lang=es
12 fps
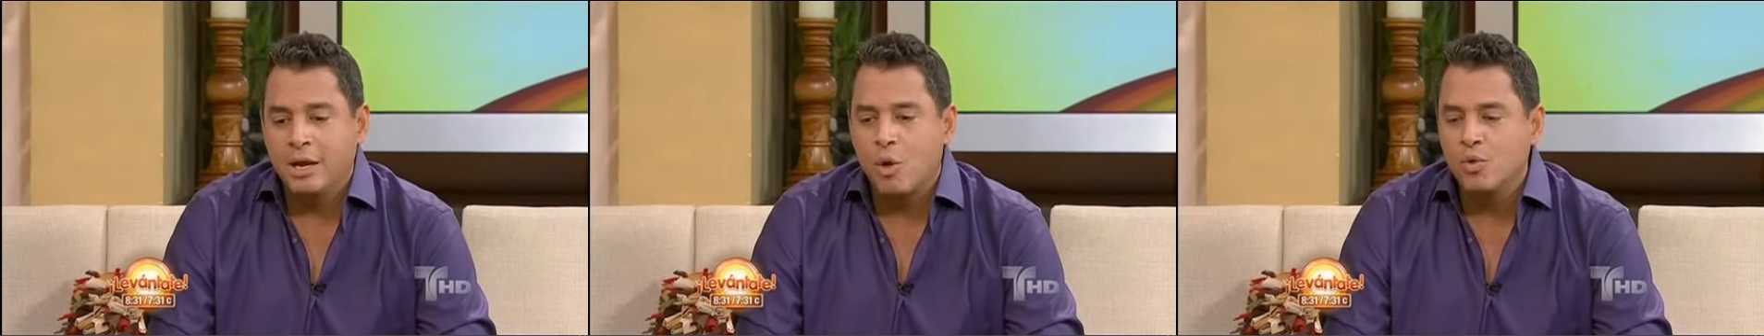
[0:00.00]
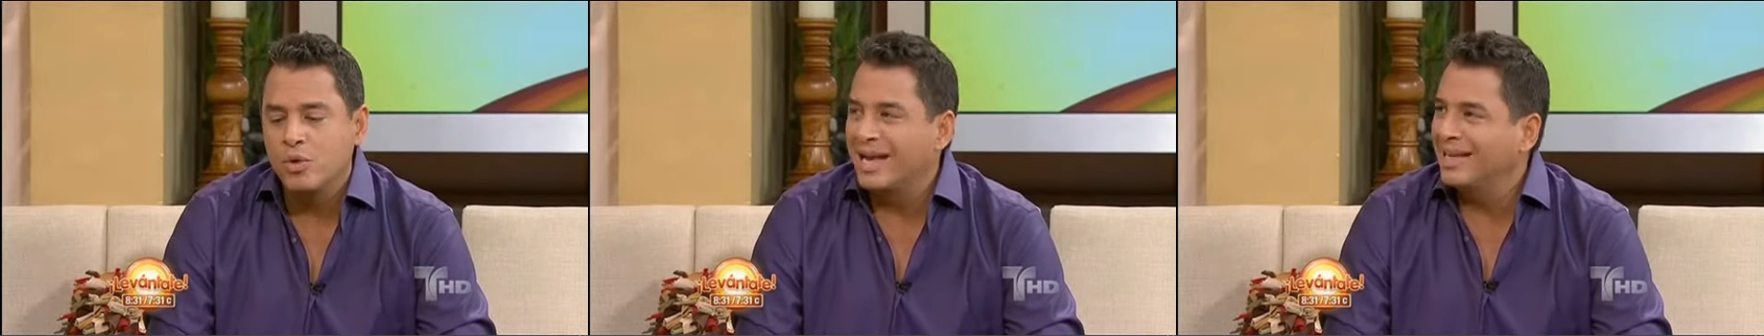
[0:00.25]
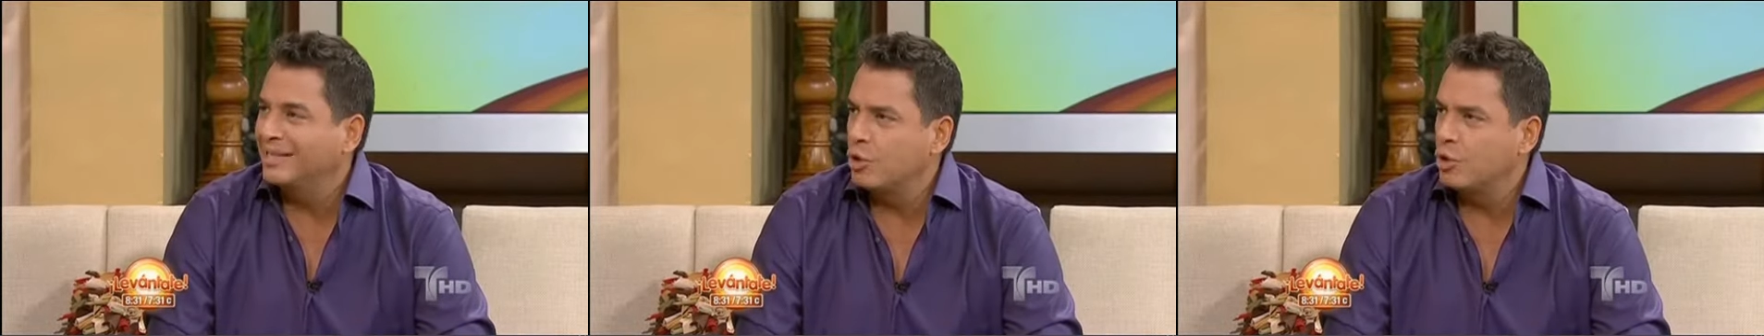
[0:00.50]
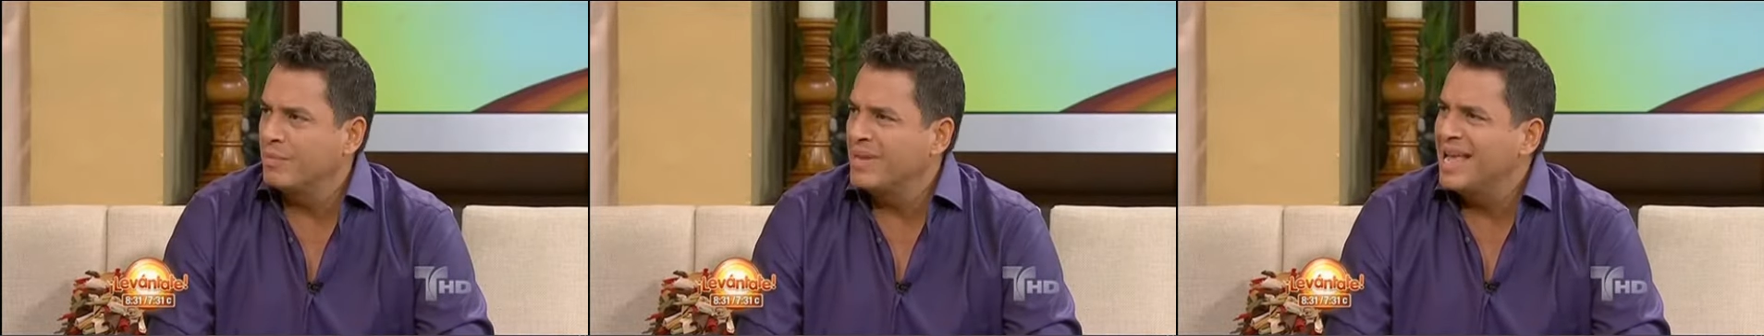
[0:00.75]
con una
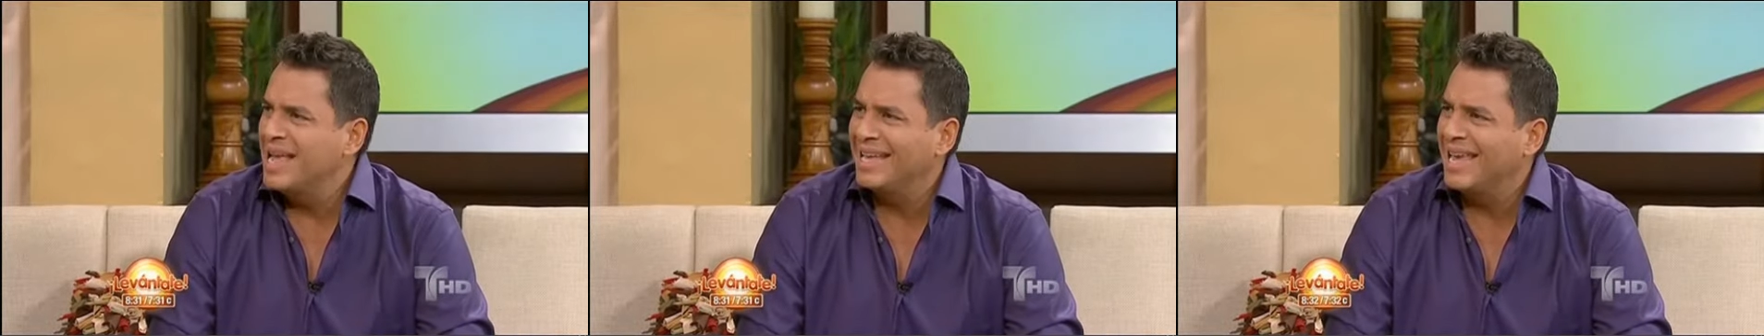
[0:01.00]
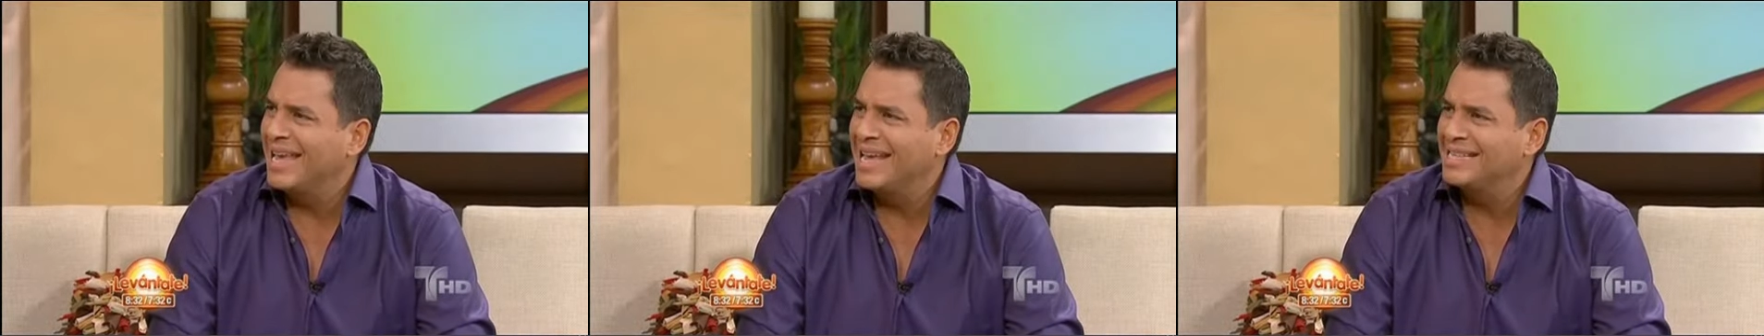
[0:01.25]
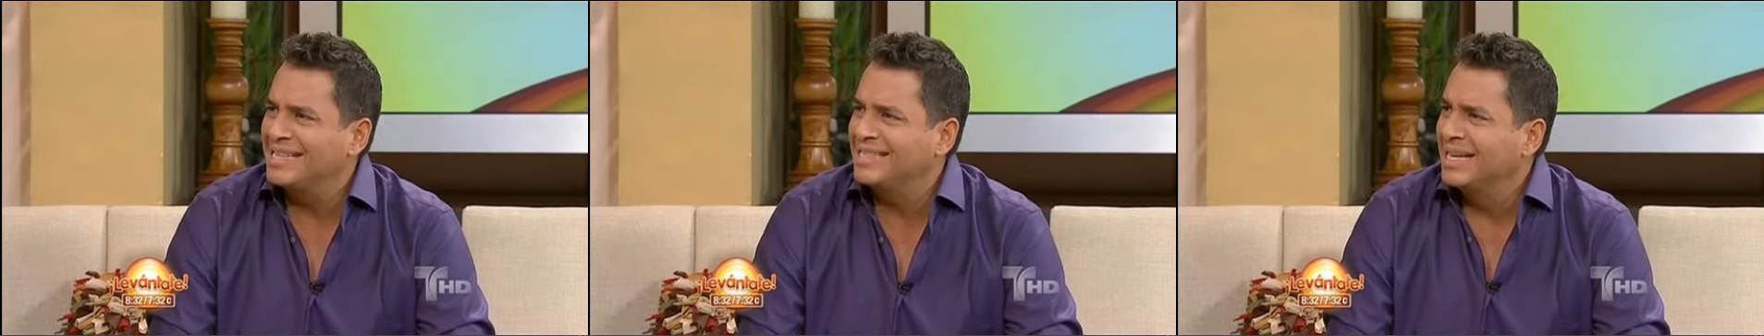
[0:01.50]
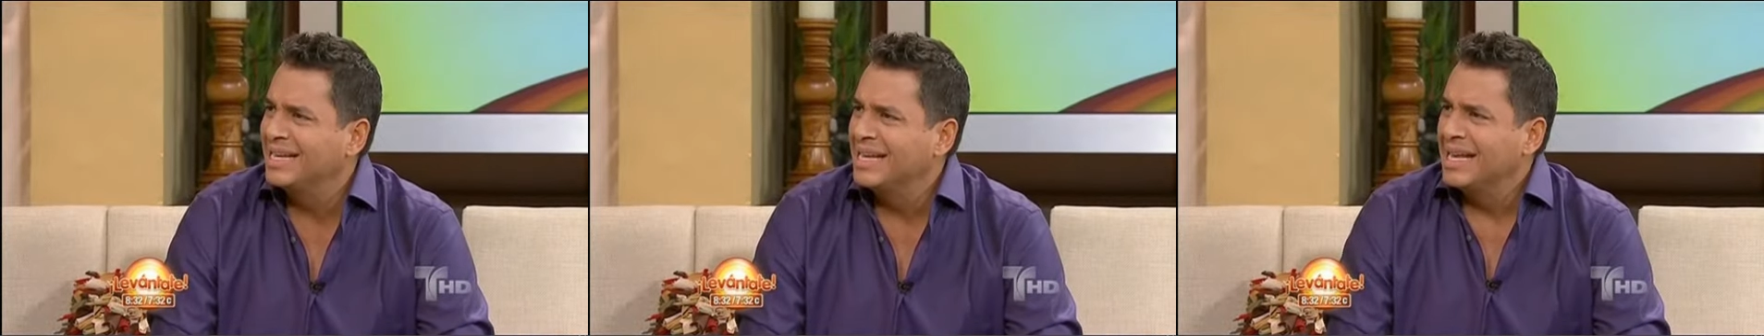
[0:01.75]
gastronomía que es
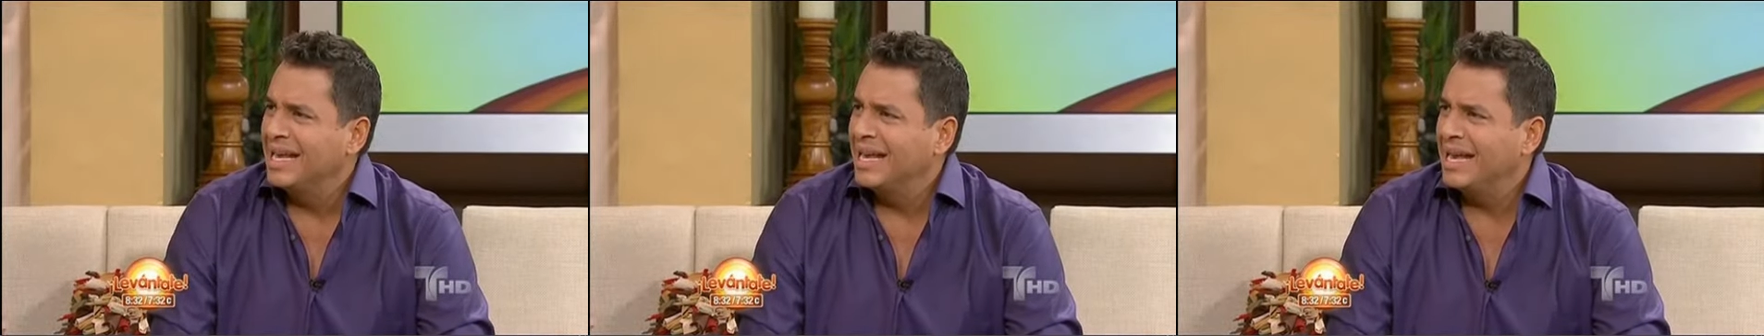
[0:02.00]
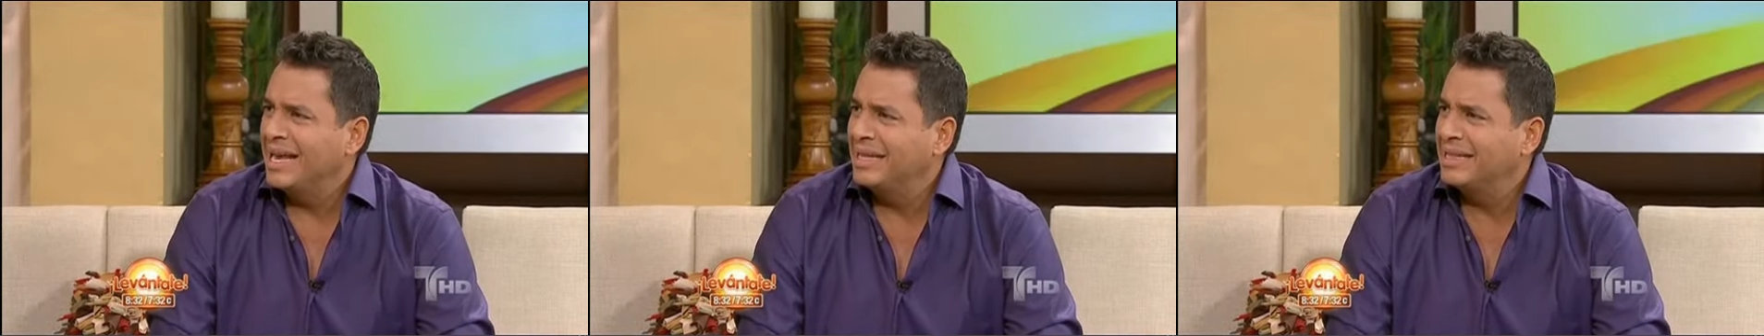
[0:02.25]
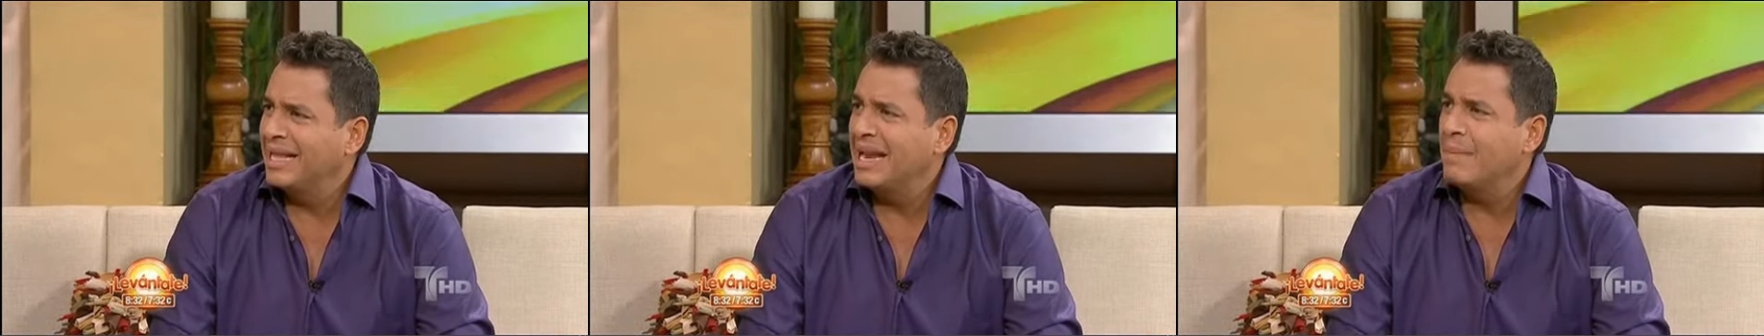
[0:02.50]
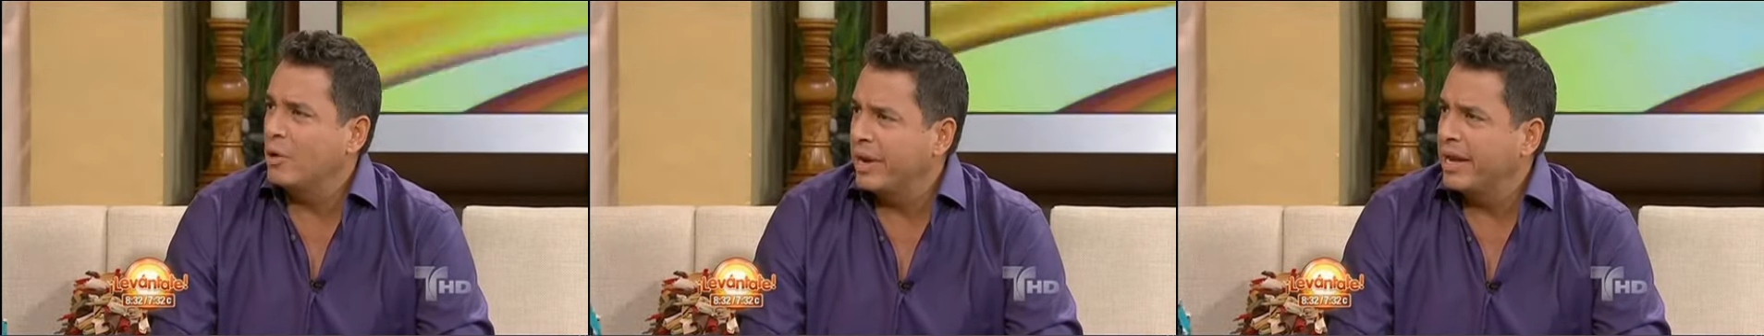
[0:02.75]
eh, de las
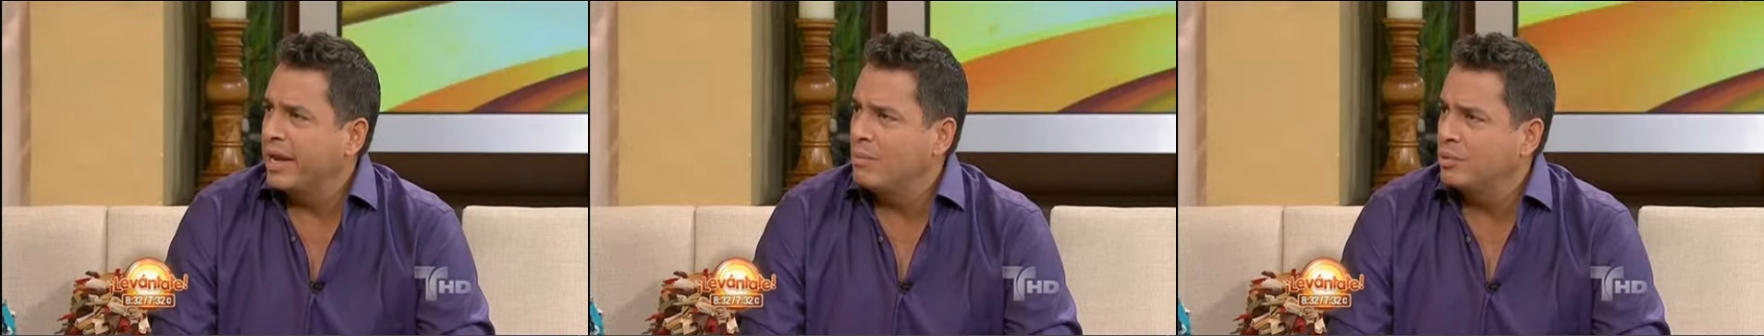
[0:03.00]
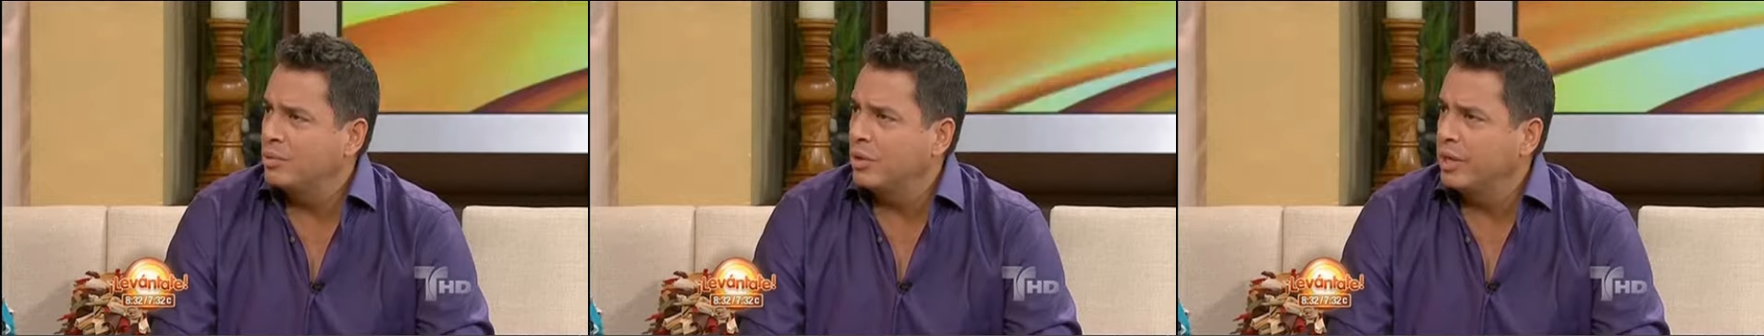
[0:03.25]
mejores en el mundo.